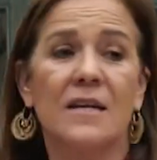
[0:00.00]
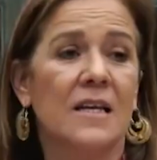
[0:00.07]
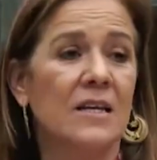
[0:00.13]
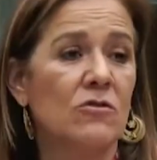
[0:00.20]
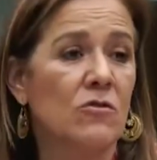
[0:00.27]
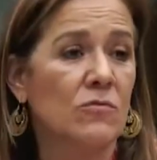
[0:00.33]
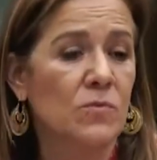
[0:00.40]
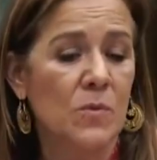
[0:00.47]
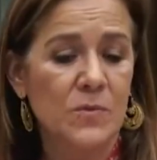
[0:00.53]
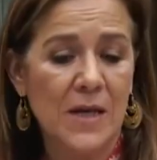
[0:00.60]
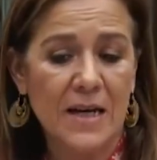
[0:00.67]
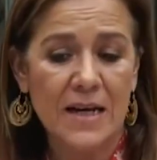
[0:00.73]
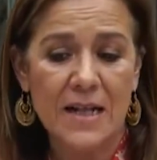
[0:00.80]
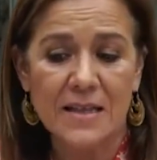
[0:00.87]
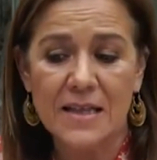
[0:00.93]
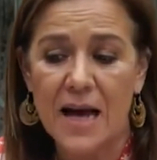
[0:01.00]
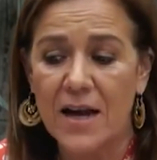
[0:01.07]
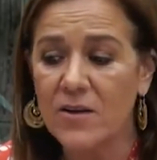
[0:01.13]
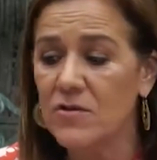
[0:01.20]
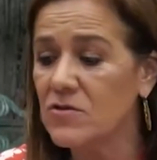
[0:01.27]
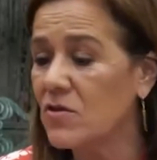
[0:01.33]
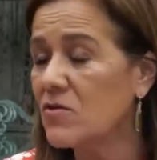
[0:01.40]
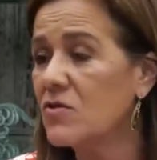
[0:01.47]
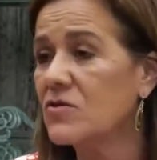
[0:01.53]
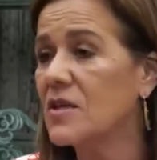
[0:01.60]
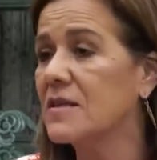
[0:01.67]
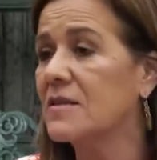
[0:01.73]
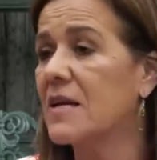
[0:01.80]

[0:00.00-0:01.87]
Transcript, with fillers: Y sus subsecretarios, yo no sé